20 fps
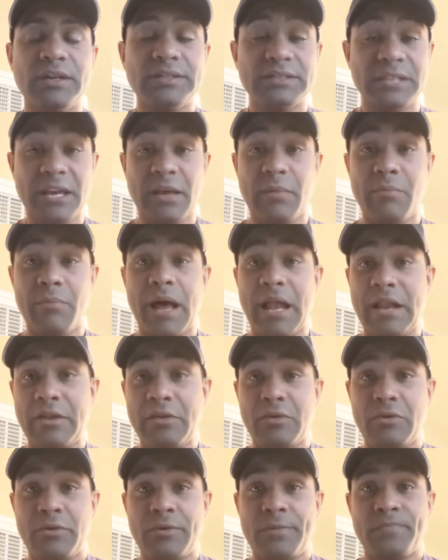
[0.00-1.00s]
Sin
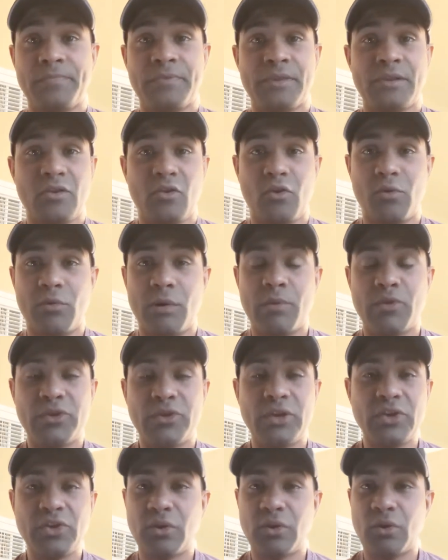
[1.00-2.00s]
embargo, como
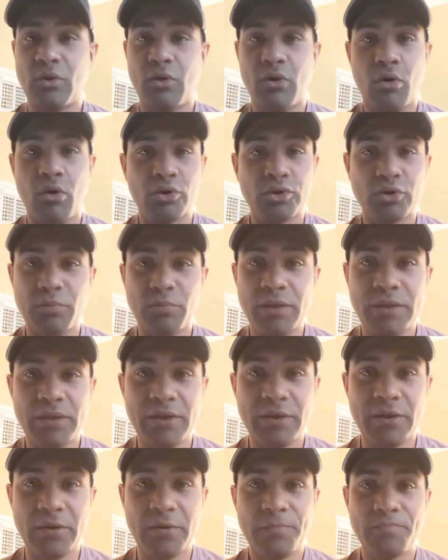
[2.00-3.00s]
hemos dicho en los otros
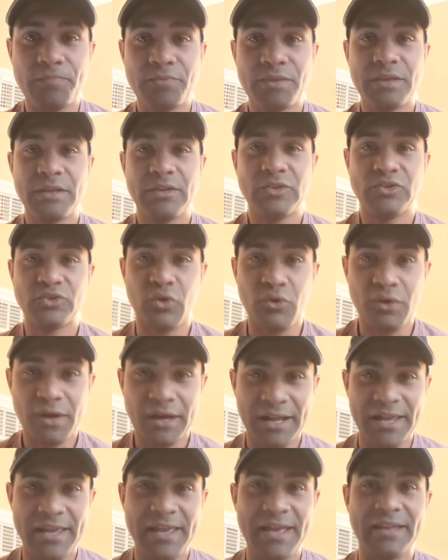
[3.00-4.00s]
videos, son
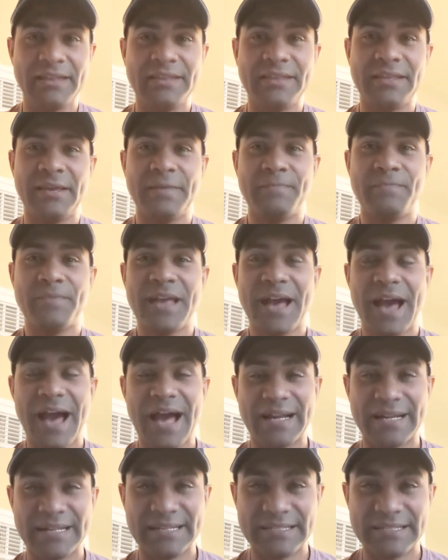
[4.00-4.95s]
creyentes, han